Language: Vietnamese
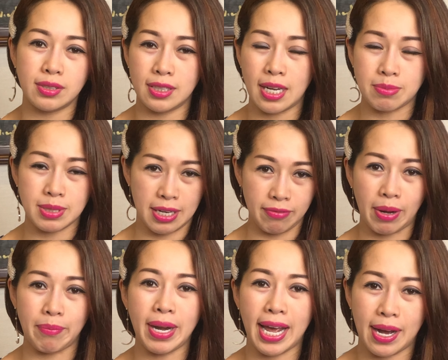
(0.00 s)
dòng sản
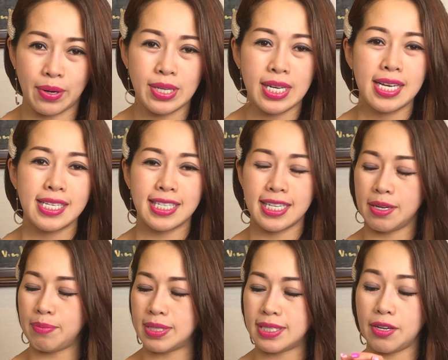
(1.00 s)
phẩm nào cho
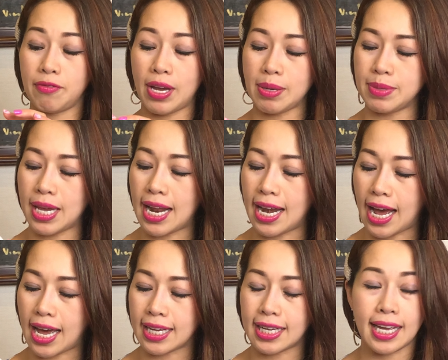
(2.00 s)
nên mình xin phép che
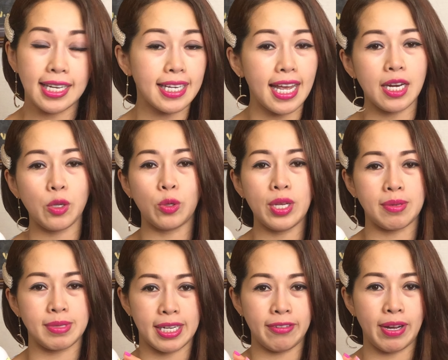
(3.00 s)
lại cái tên của
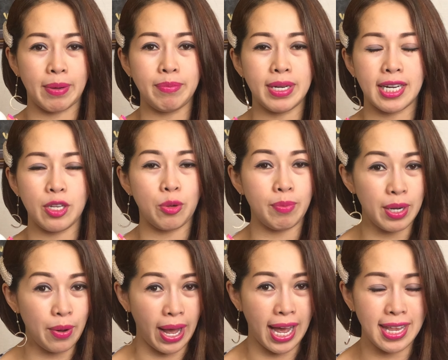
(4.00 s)
dòng sản phẩm mình đang dùng minh
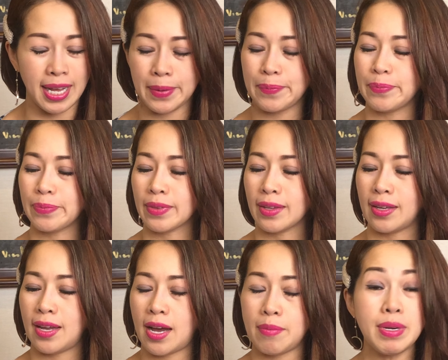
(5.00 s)
họa nha
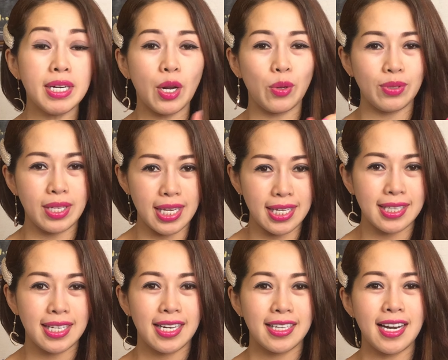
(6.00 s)
à, bước đầu tiên
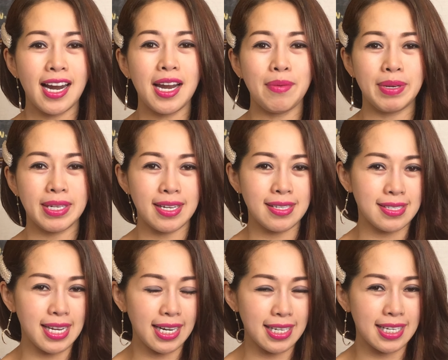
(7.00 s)
đó là mình cần
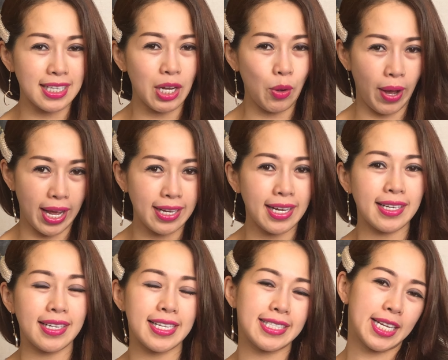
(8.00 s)
xác định cái khoảng cách
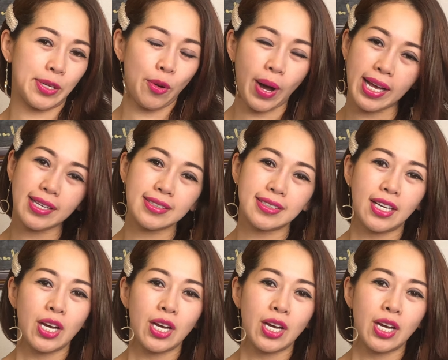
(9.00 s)
khi xịt khoáng